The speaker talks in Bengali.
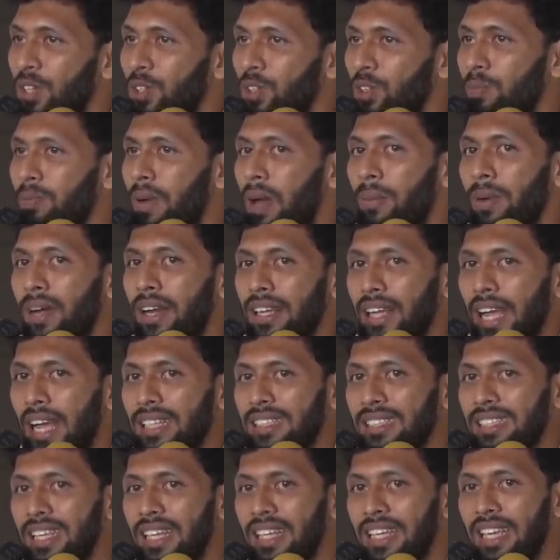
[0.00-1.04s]
তো বাবার
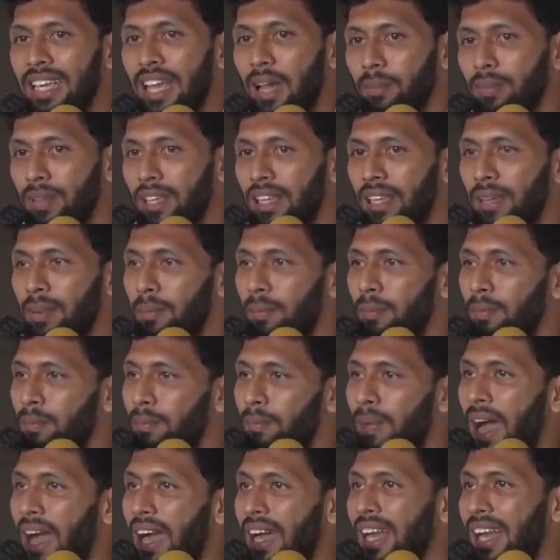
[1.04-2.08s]
কাছ থেকে আমি
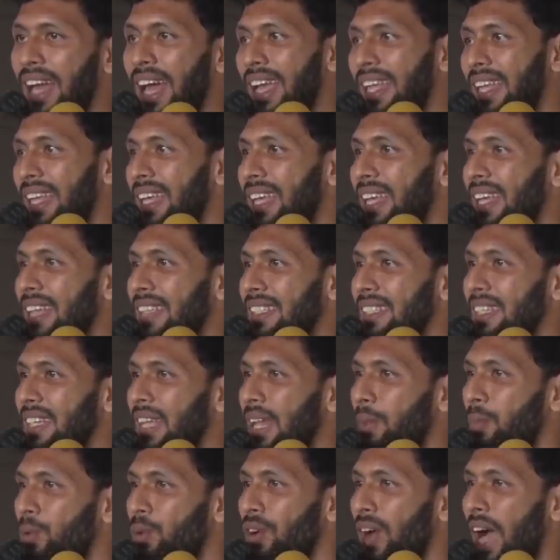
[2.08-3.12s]
বাংলা ইংরেজি
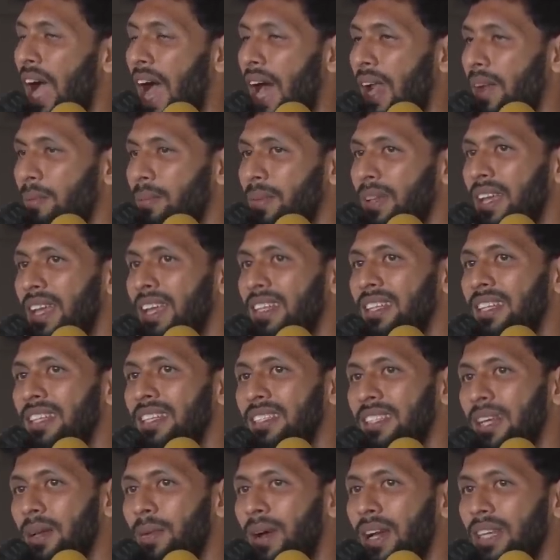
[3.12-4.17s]
এবং আরবি এই
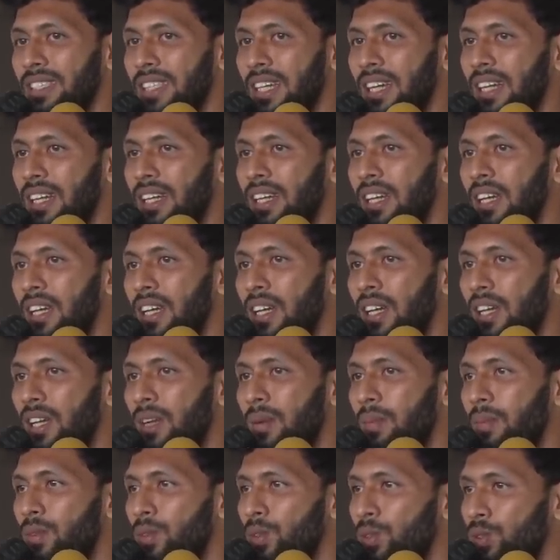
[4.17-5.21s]
তিনটা ভাষার
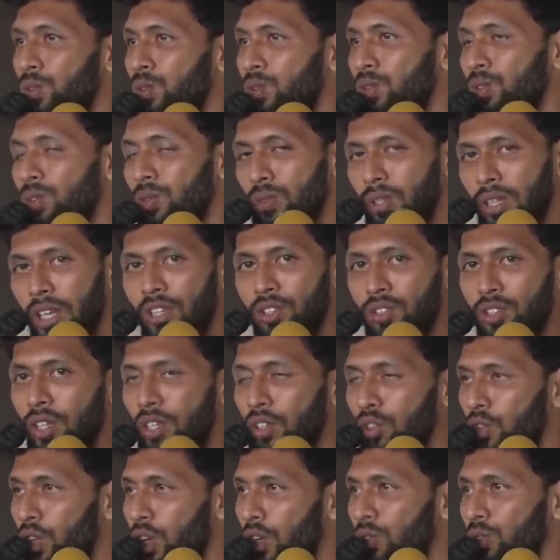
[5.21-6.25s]
একটু
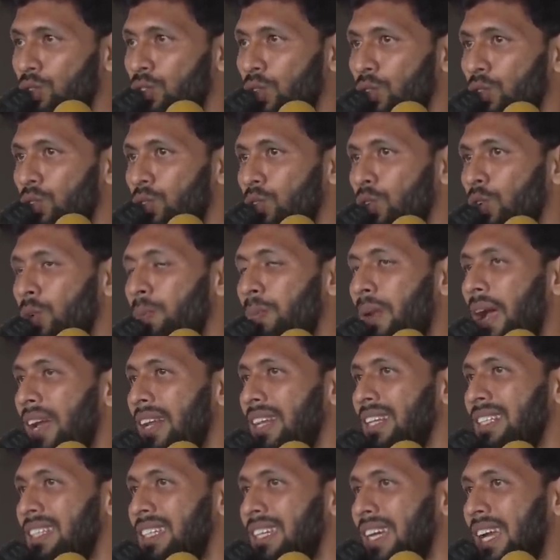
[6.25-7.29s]
একটু একটু যতটুকু
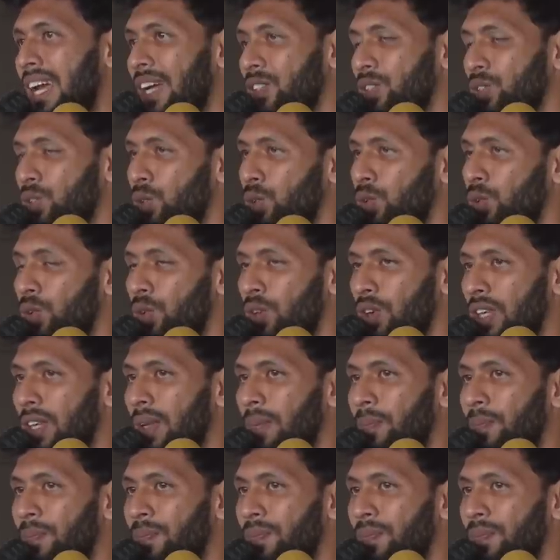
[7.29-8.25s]
পারি শেখা শুরু করি